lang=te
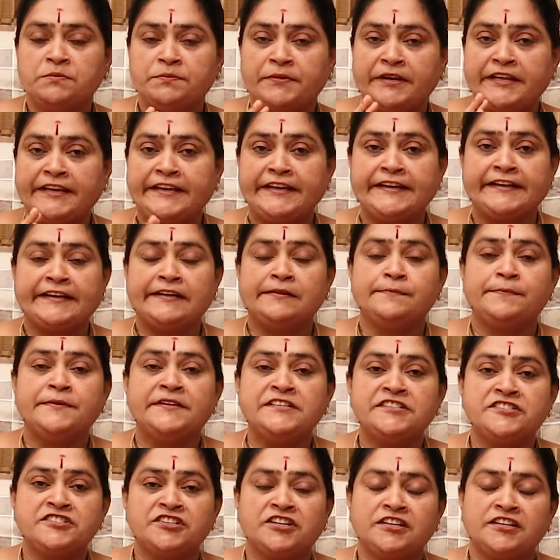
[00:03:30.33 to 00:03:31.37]
మనకి
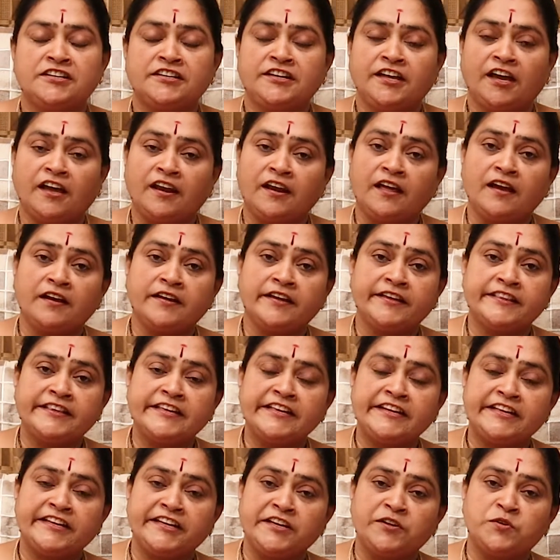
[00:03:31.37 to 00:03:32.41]
కనిపించాడంటే అలాగే
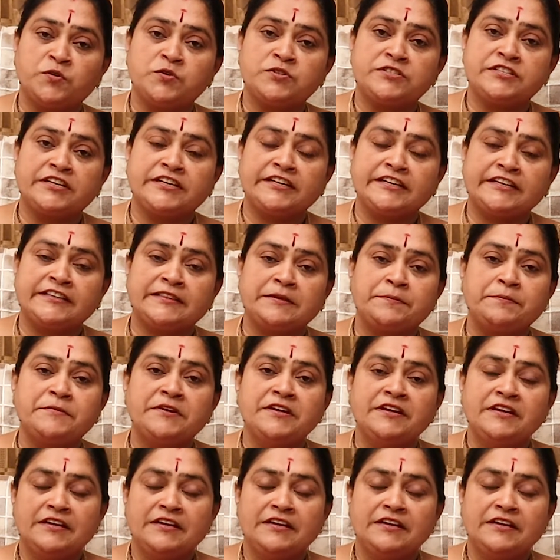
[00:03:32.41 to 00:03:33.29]
దీనికి ఇంకో సంకేతం